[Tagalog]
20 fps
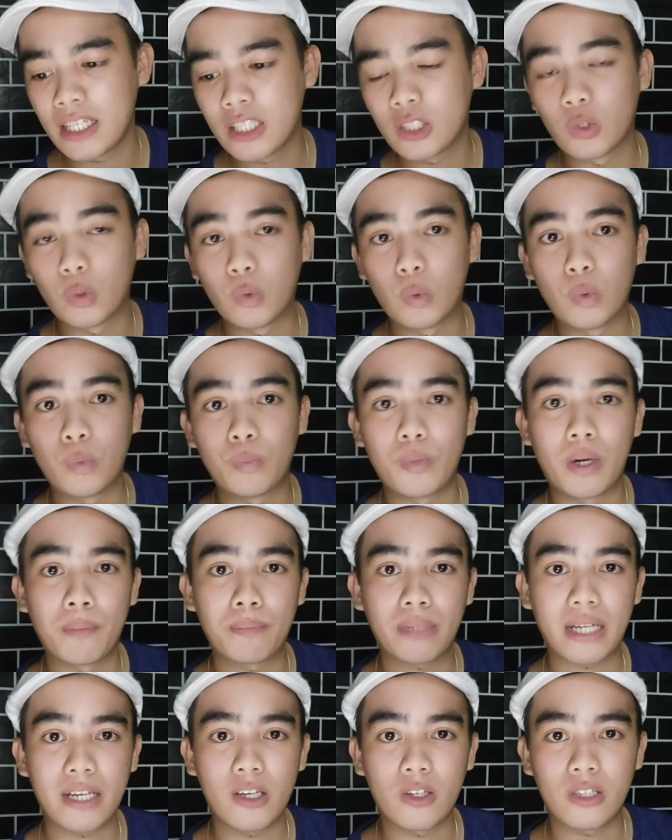So,
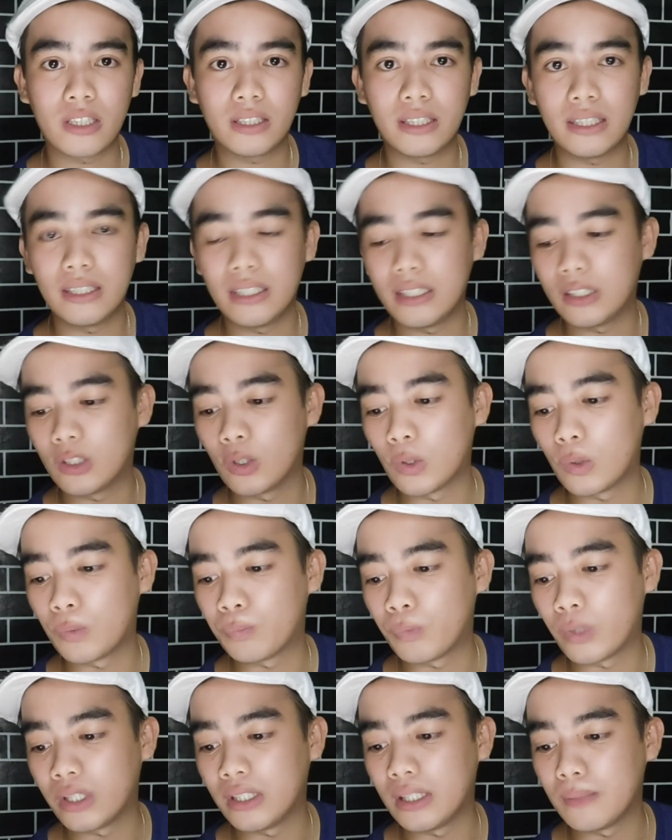ang priority dito,
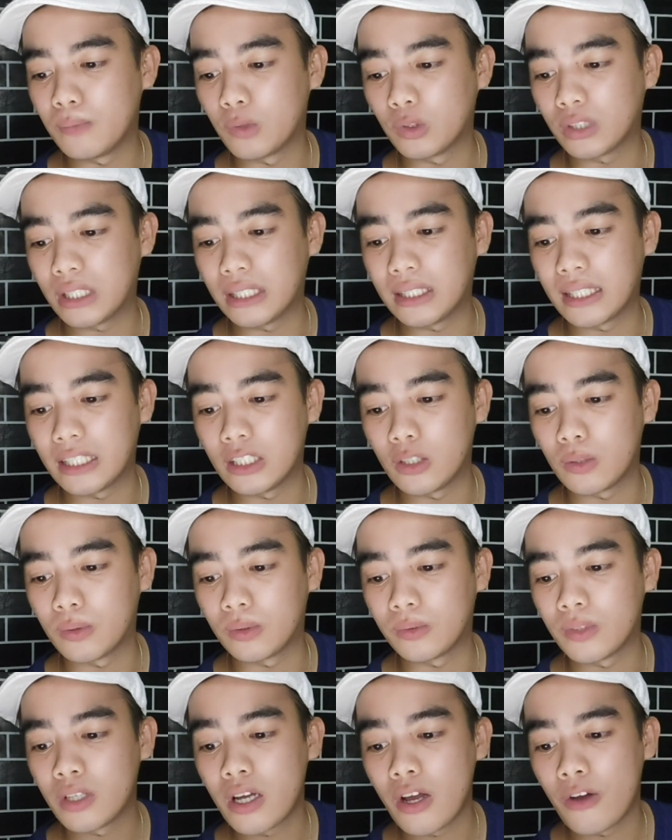pwede mo tingnan yung
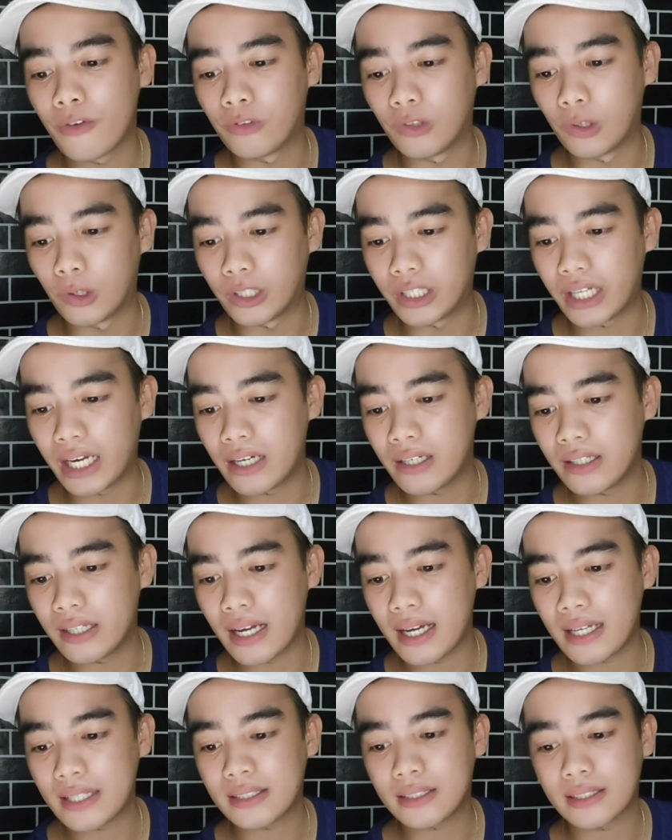floor
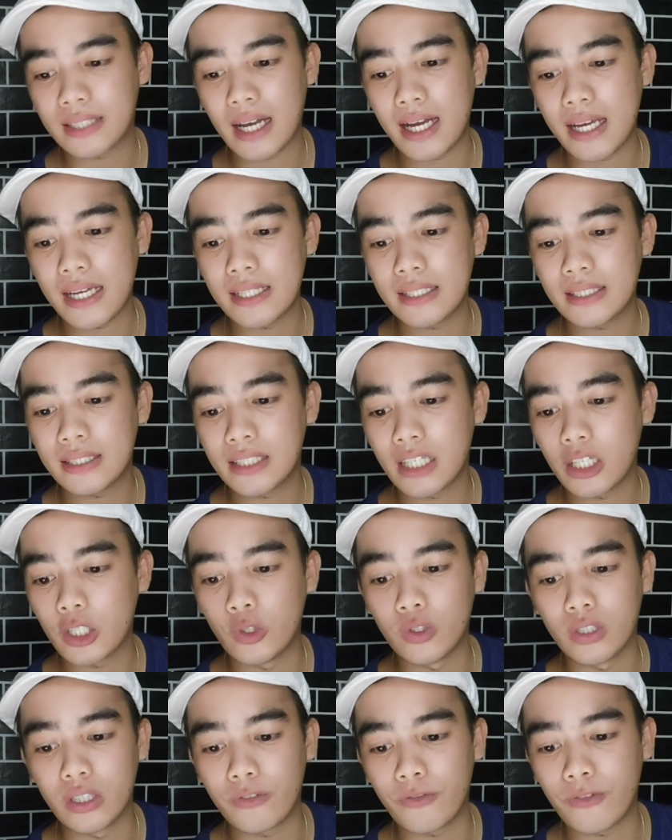area, size,
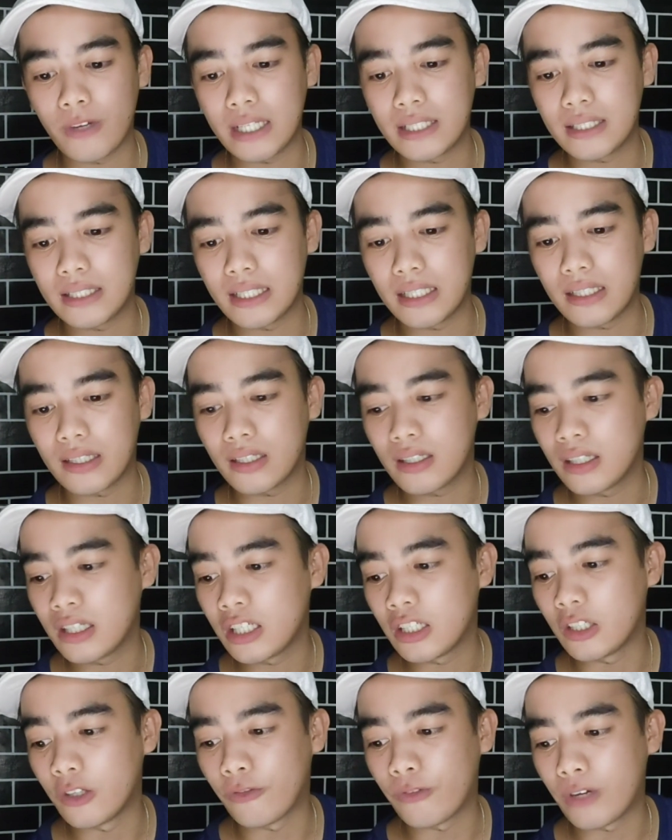unit facing,
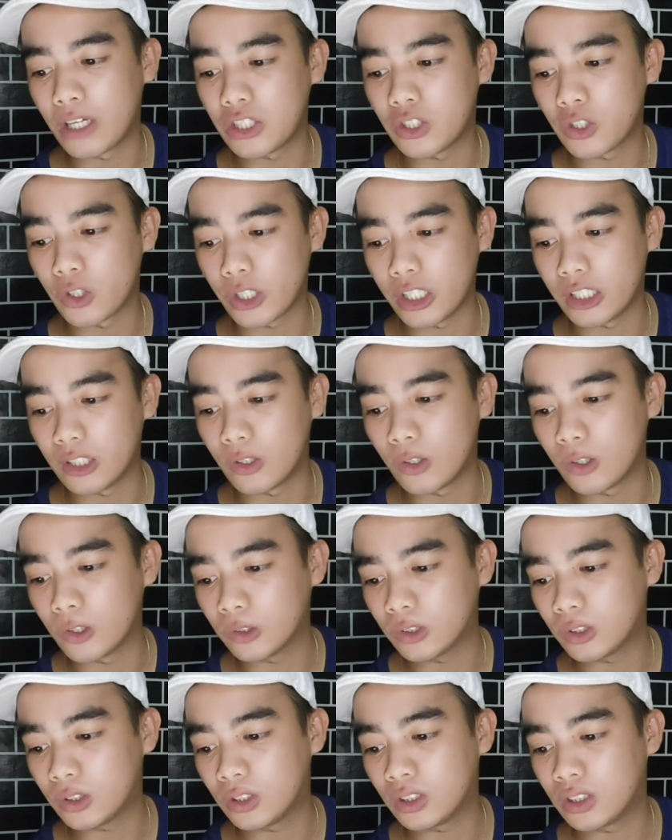yung feng shui
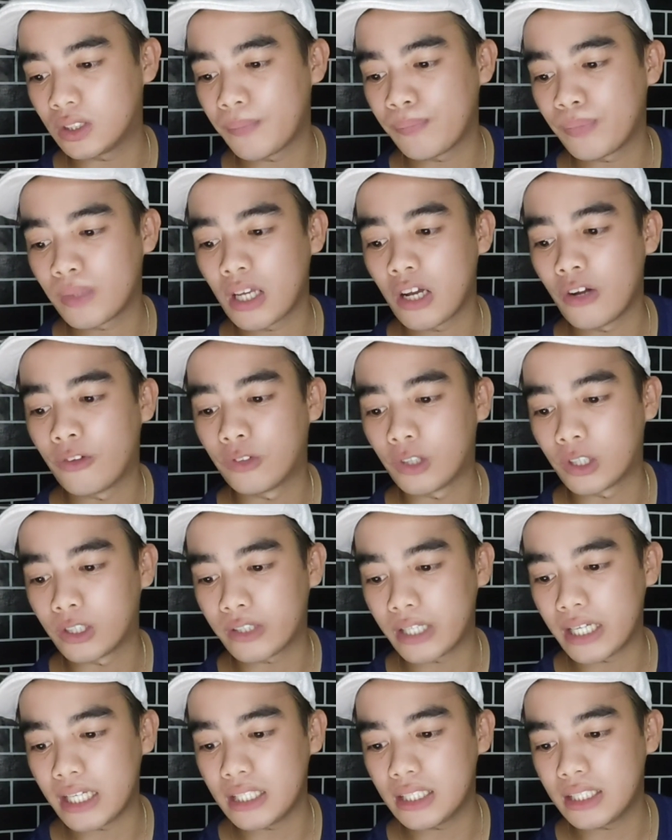notes, floor
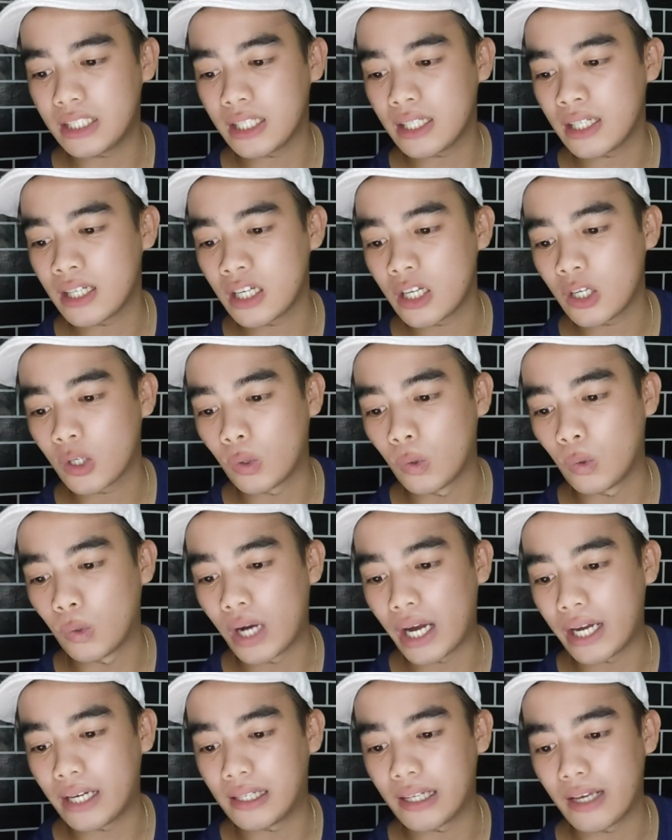range, kung
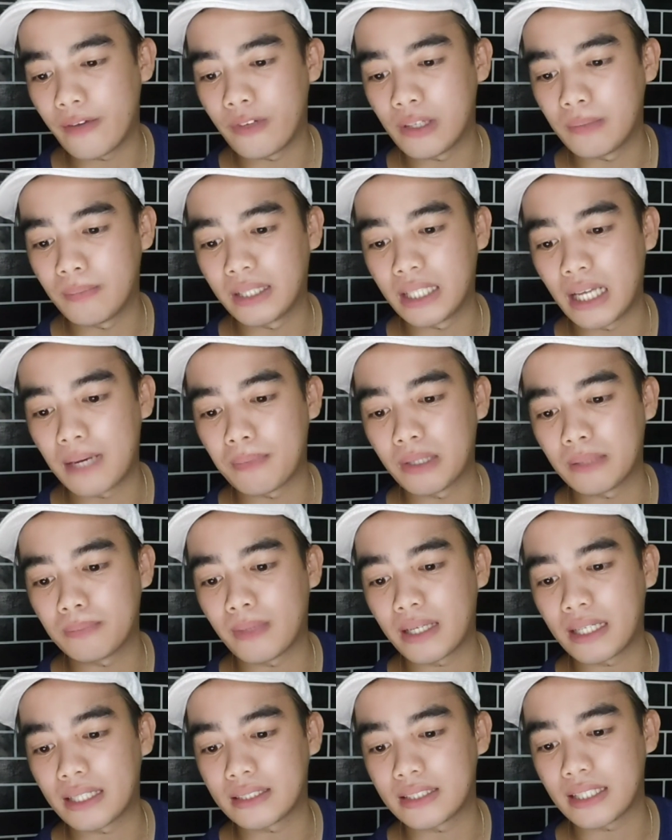higher level ba dapat
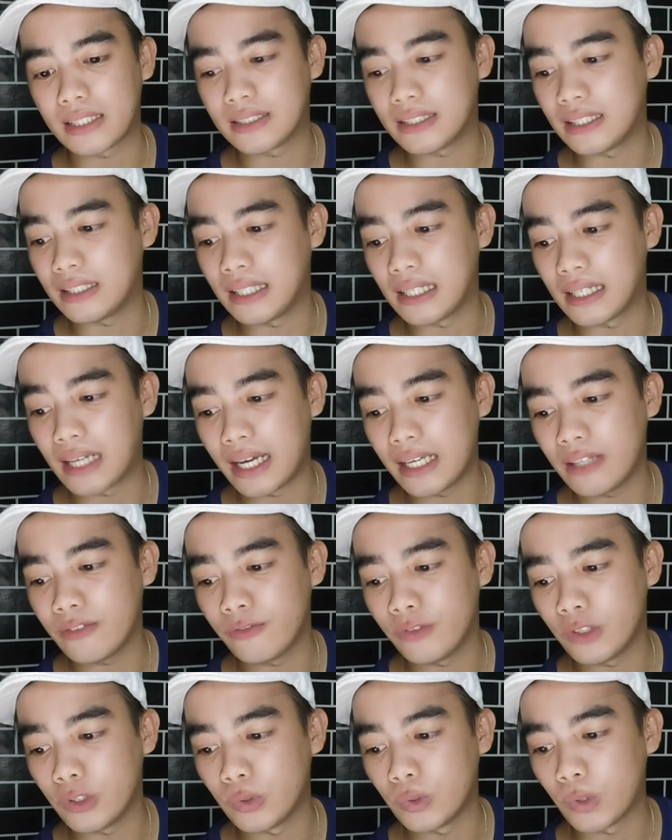para sa city
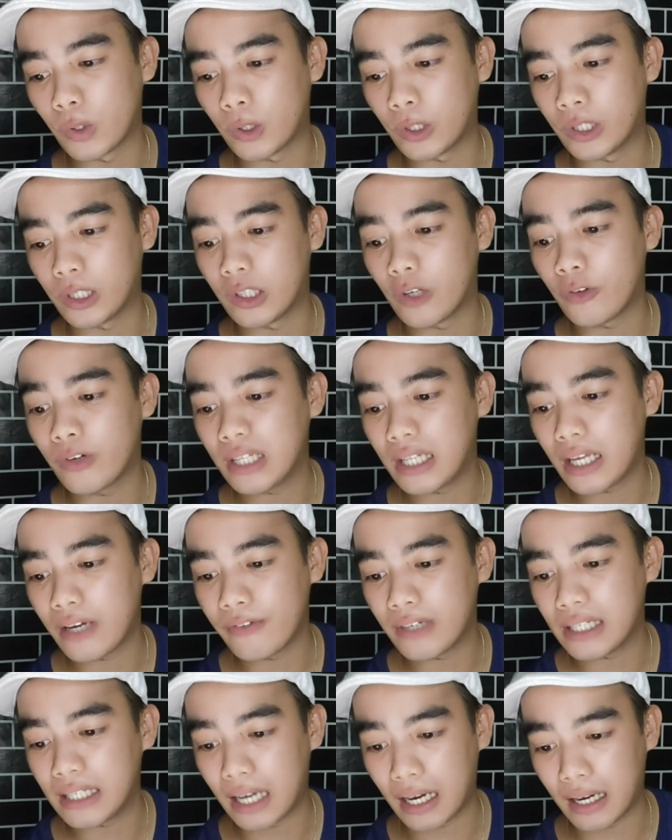line view or lower
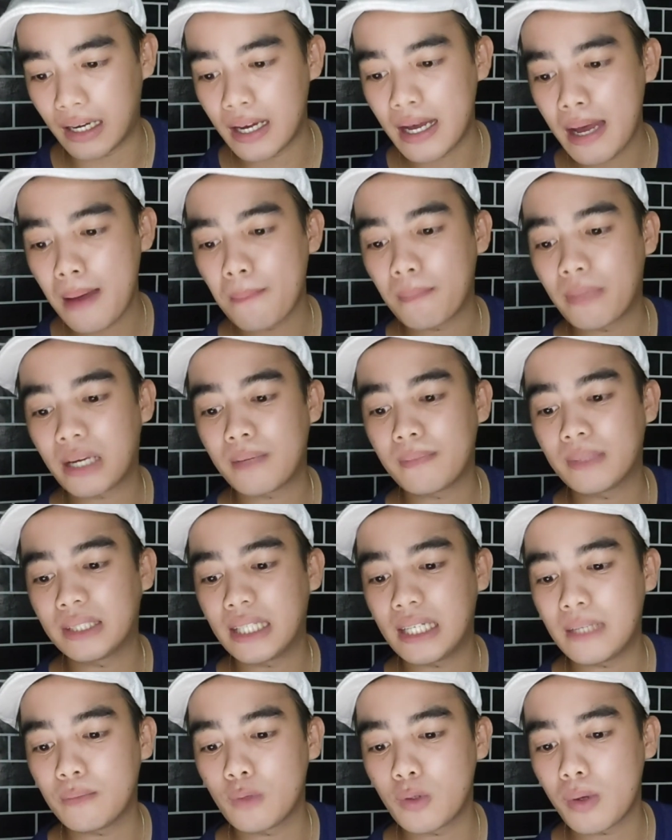level lang para
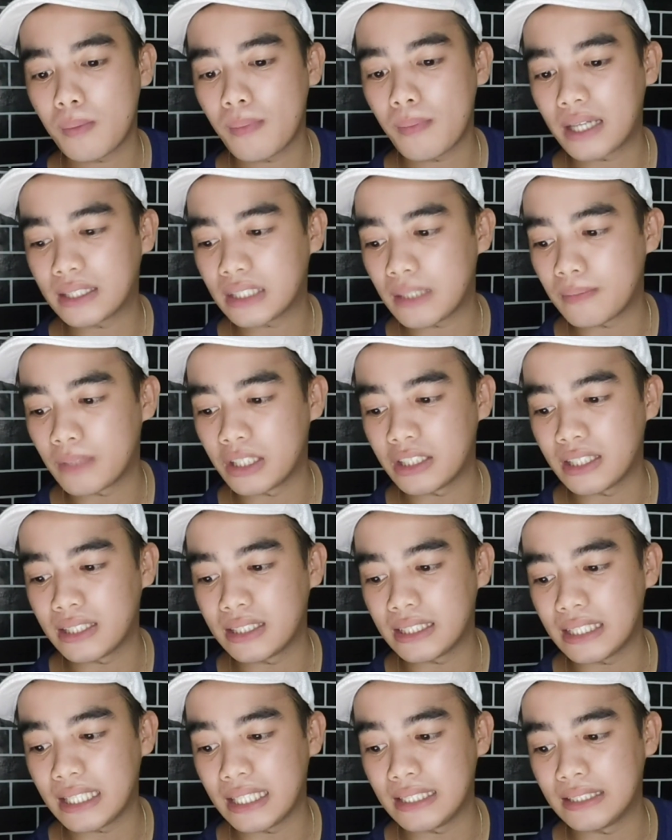madaling bumaba sa
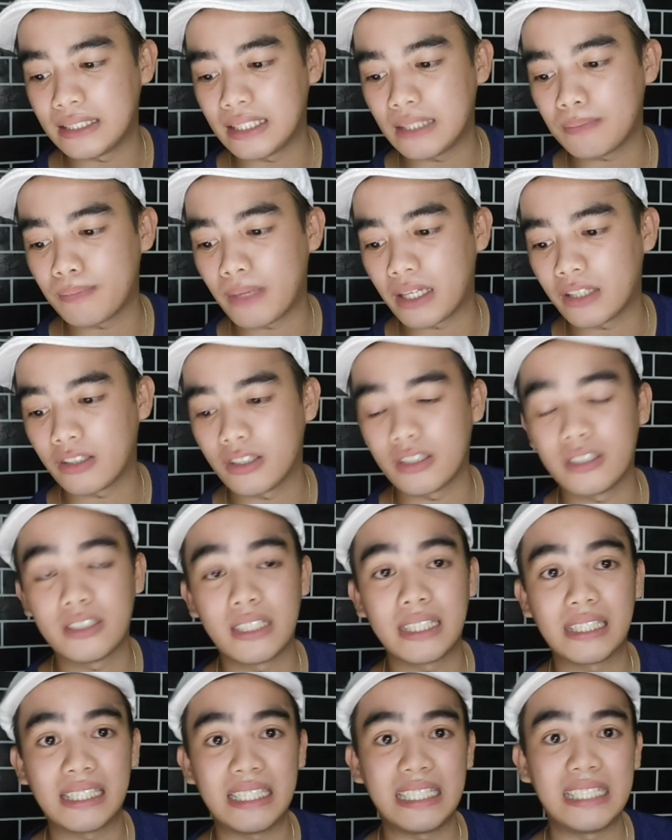emergency exit pag
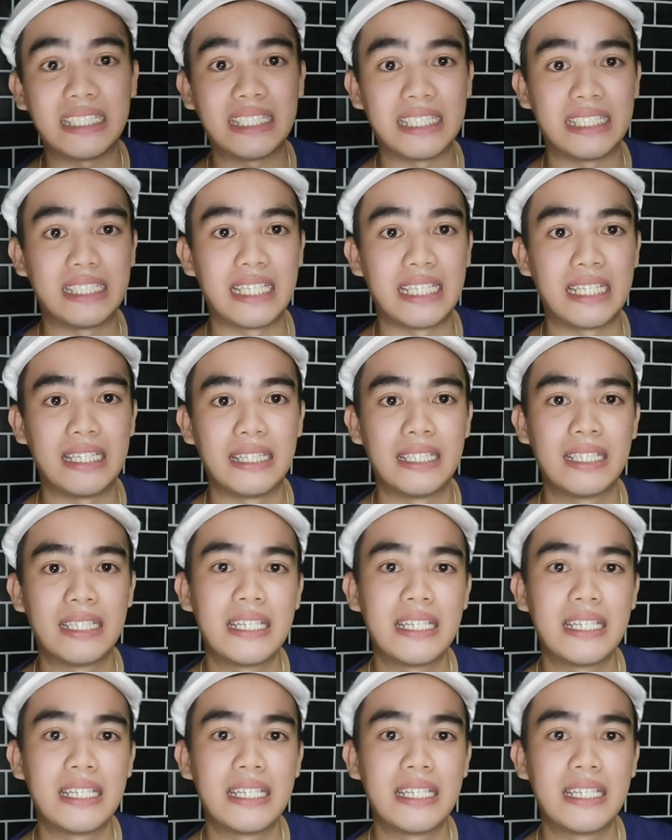urgently needed.